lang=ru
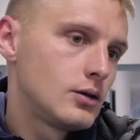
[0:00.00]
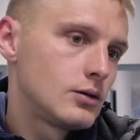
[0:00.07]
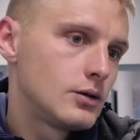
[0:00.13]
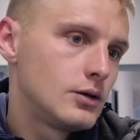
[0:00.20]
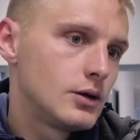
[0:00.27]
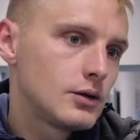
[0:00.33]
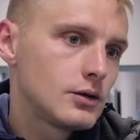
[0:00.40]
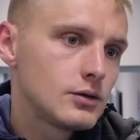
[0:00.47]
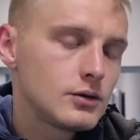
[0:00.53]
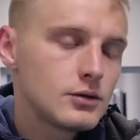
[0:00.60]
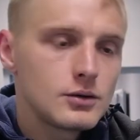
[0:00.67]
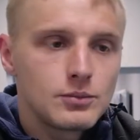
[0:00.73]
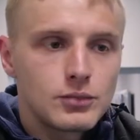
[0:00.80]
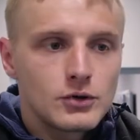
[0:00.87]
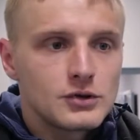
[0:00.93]
Да,
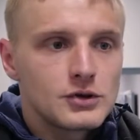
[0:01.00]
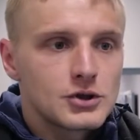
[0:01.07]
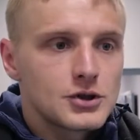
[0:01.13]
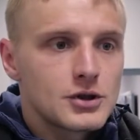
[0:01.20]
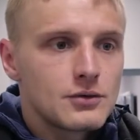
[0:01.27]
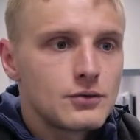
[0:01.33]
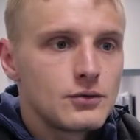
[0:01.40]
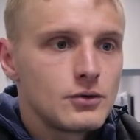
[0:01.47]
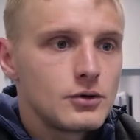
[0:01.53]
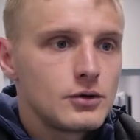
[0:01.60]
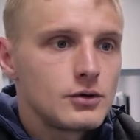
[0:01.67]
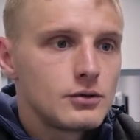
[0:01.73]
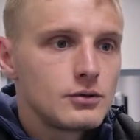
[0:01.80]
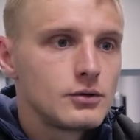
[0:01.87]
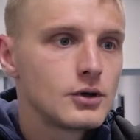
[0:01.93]
это просто
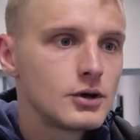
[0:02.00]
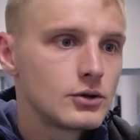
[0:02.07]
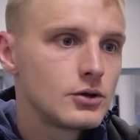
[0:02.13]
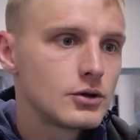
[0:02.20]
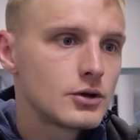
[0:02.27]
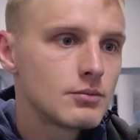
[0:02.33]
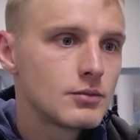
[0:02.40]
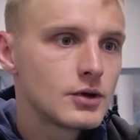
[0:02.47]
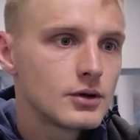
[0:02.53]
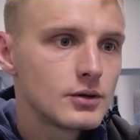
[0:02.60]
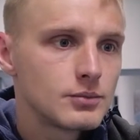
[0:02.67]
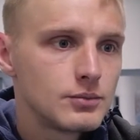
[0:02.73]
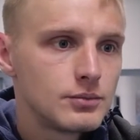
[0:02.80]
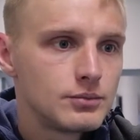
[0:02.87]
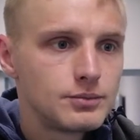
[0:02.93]
штрафной, на котором э,
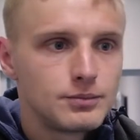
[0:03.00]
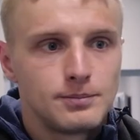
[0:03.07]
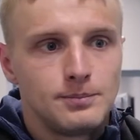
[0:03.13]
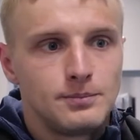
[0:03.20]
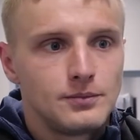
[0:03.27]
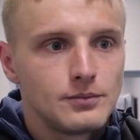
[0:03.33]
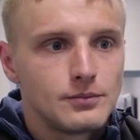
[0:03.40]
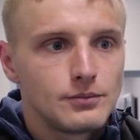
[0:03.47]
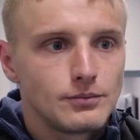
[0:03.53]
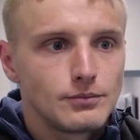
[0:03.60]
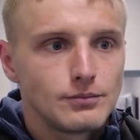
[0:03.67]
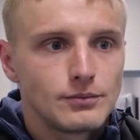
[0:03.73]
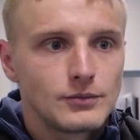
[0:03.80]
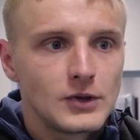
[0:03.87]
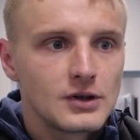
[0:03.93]

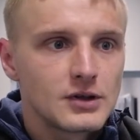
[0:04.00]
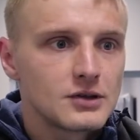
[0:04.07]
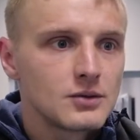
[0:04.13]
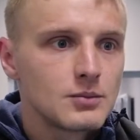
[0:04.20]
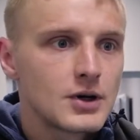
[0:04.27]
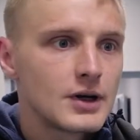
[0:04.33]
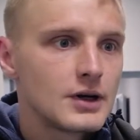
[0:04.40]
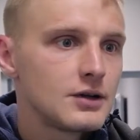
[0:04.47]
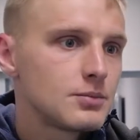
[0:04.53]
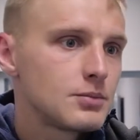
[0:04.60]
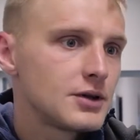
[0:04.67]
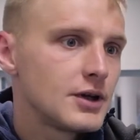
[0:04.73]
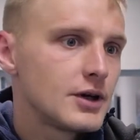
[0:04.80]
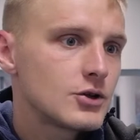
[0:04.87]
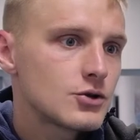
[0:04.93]
не разобрались
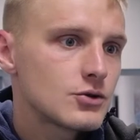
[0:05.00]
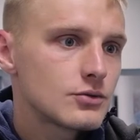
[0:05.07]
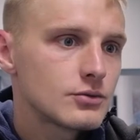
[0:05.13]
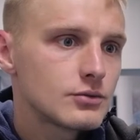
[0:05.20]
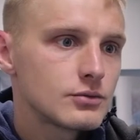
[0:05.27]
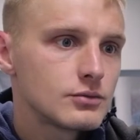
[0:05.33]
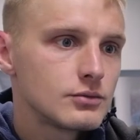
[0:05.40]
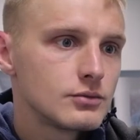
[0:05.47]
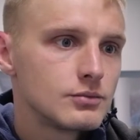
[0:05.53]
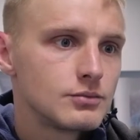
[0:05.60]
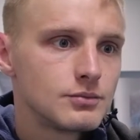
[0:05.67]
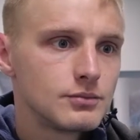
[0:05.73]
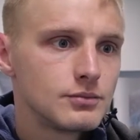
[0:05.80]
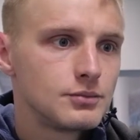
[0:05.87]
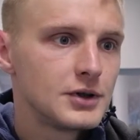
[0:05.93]
подачу,
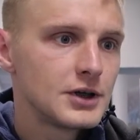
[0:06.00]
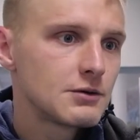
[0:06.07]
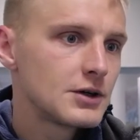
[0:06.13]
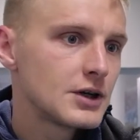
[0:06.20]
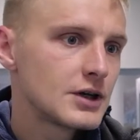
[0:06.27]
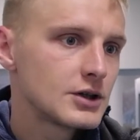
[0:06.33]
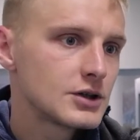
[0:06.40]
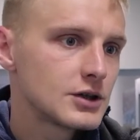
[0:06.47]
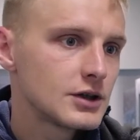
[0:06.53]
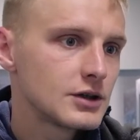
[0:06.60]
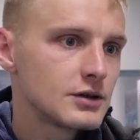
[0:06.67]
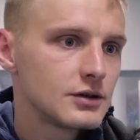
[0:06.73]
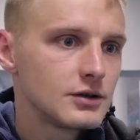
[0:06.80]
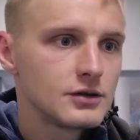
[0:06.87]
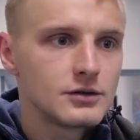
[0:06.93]
первый
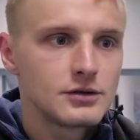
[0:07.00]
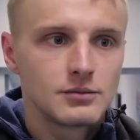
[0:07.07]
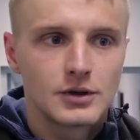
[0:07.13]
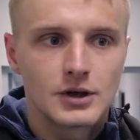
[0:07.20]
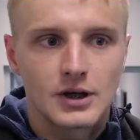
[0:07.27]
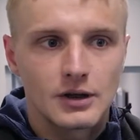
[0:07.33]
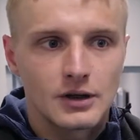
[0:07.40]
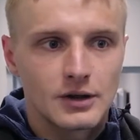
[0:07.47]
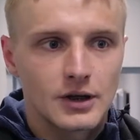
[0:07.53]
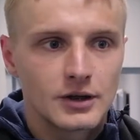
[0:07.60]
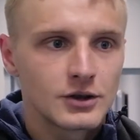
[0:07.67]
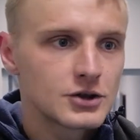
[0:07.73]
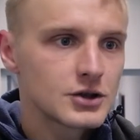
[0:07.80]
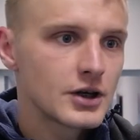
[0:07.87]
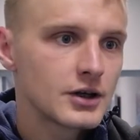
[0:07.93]
рикошет и замыкание
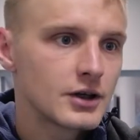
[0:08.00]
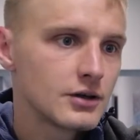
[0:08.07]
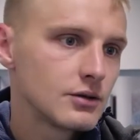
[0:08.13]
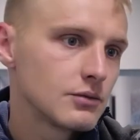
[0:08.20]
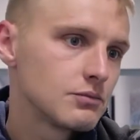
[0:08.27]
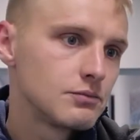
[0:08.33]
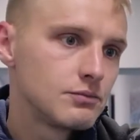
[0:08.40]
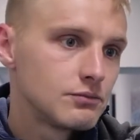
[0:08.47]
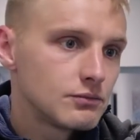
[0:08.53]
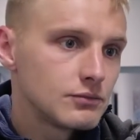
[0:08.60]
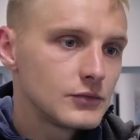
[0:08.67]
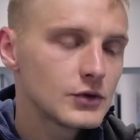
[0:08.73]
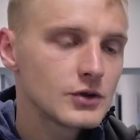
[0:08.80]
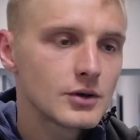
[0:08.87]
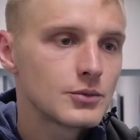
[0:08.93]
дальней штанги.
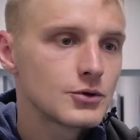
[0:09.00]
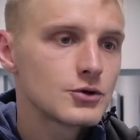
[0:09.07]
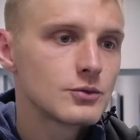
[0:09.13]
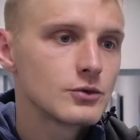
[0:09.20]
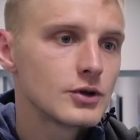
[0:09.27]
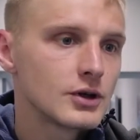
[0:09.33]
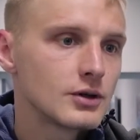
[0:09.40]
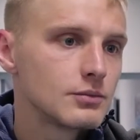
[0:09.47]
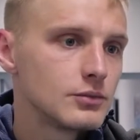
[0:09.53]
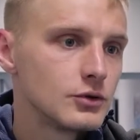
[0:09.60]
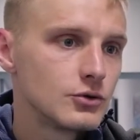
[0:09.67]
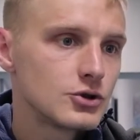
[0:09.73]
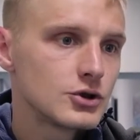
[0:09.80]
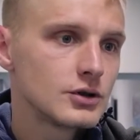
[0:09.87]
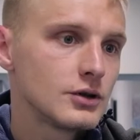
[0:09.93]
Не знаю, почему так
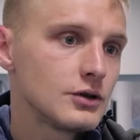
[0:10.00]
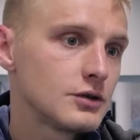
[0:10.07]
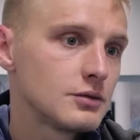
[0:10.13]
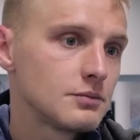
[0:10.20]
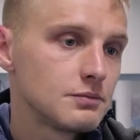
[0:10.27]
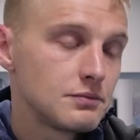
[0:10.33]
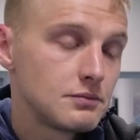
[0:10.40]
получилось.